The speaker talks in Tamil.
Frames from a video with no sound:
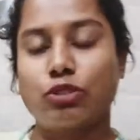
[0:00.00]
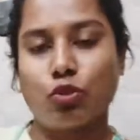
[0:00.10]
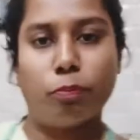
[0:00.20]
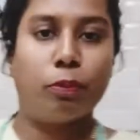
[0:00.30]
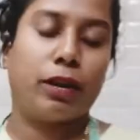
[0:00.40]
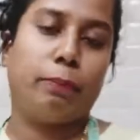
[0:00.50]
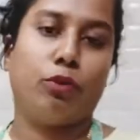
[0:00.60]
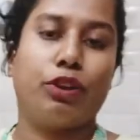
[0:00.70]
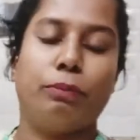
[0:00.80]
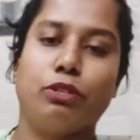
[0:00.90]
சோப் பண்ண
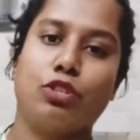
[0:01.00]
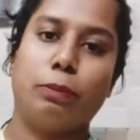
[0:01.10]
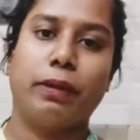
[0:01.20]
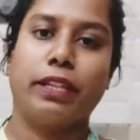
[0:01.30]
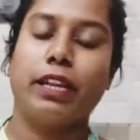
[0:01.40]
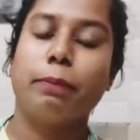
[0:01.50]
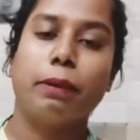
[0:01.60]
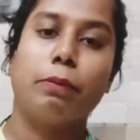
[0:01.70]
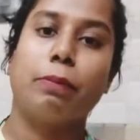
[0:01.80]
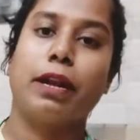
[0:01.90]
போகிறேன் அப்படின்னு சொல்லி பார்த்தீங்கன்னா இப்போ
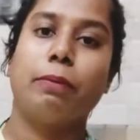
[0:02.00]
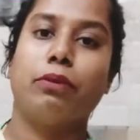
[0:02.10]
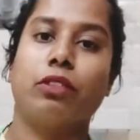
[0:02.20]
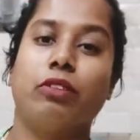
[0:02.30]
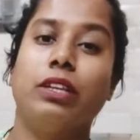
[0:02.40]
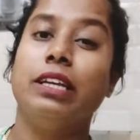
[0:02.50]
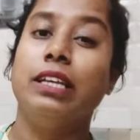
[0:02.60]
நம்ம பண்ண போகிறது வந்து